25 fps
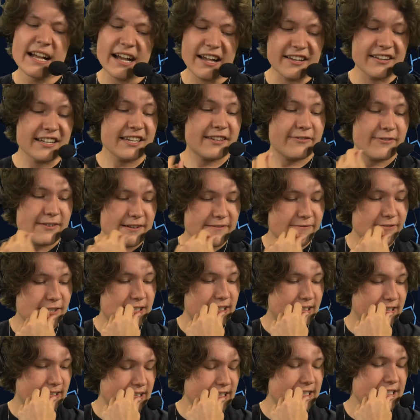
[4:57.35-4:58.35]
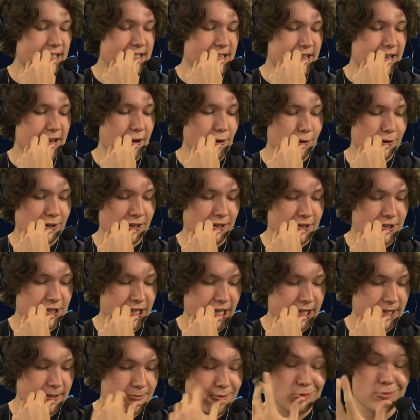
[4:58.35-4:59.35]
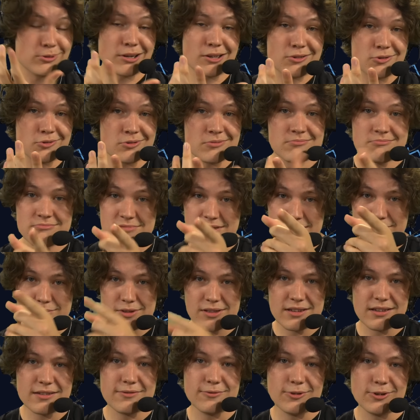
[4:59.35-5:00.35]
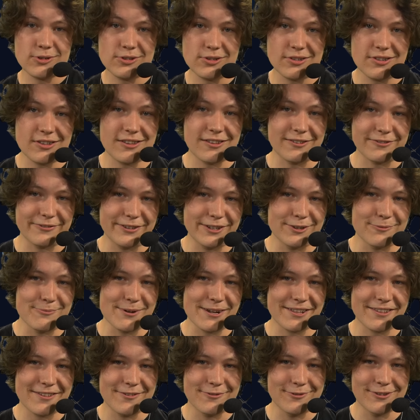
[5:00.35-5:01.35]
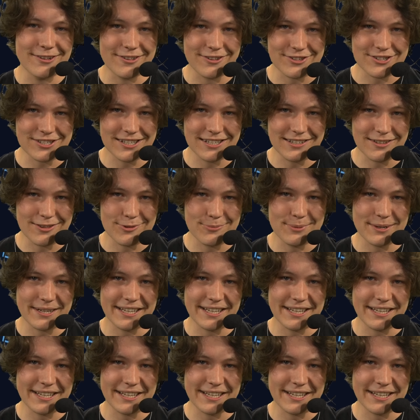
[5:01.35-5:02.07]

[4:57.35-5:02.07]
Also ich will wirklich nicht in seine Haut drin stecken. So oder so, sehen wir uns nächste Woche Donnerstag wieder um 18 Uhr. Also schaltet super